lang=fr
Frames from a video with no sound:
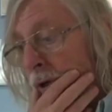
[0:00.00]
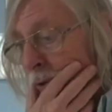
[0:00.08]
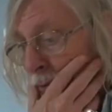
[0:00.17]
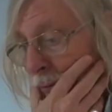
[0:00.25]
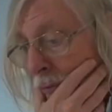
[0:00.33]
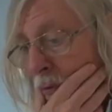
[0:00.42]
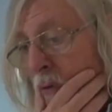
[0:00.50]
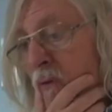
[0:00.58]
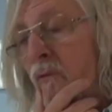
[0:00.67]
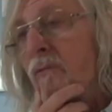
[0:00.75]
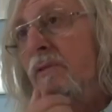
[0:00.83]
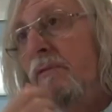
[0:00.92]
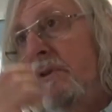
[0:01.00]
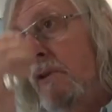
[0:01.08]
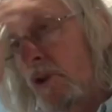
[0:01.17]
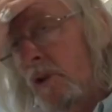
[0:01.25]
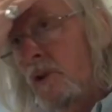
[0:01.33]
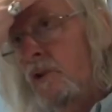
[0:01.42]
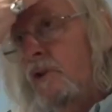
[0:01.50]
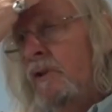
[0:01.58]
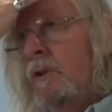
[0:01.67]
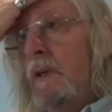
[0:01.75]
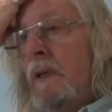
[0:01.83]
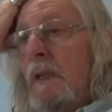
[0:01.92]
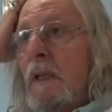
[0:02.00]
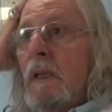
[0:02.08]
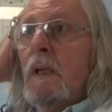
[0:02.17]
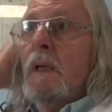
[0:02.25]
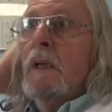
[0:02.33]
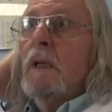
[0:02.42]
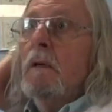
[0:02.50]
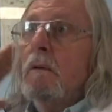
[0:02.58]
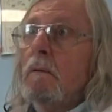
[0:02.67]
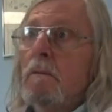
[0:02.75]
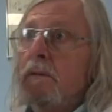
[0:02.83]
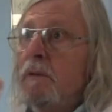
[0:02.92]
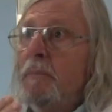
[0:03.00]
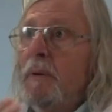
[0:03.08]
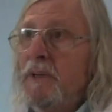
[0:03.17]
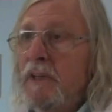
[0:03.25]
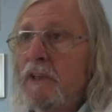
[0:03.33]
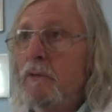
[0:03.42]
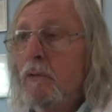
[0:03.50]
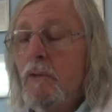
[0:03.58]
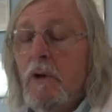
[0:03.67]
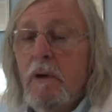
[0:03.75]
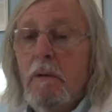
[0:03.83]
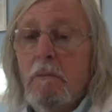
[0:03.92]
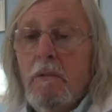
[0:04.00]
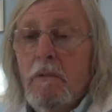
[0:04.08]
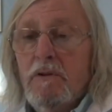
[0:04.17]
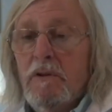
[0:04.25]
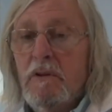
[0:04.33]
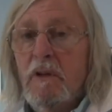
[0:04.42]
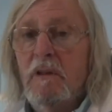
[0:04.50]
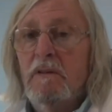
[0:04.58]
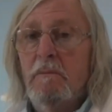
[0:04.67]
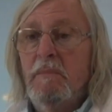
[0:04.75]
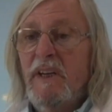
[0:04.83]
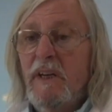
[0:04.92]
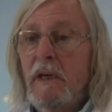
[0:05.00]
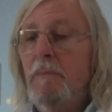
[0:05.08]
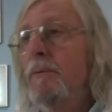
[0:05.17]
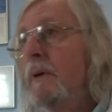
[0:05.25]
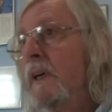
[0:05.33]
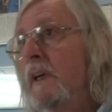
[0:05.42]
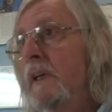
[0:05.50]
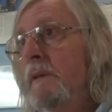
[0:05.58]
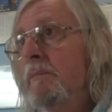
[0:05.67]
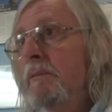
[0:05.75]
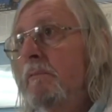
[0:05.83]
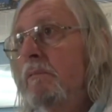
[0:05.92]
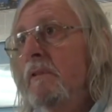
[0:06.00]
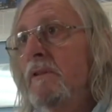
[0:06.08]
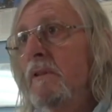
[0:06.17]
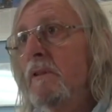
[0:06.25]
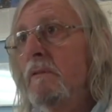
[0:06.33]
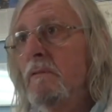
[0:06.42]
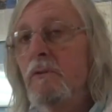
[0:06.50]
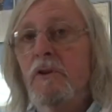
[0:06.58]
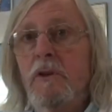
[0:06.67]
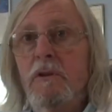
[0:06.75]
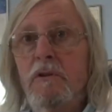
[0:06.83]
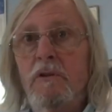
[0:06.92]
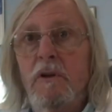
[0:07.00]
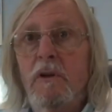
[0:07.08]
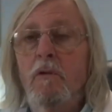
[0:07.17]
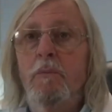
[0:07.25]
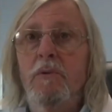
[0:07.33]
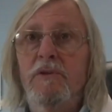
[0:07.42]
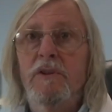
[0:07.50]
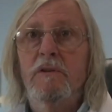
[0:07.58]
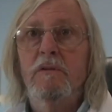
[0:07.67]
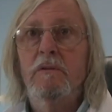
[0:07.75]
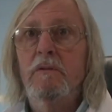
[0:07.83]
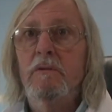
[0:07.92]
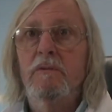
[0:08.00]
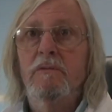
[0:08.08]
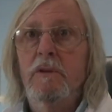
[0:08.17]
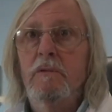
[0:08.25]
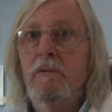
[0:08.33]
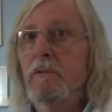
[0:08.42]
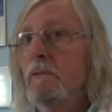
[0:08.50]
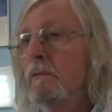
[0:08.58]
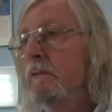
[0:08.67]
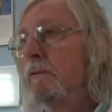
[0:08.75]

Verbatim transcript: Et que donc ce vivant change, euh, c'est pas bien étonnant, c'est ça, c'est banal pour la grippe. Tous les ans, on change la composition du virus,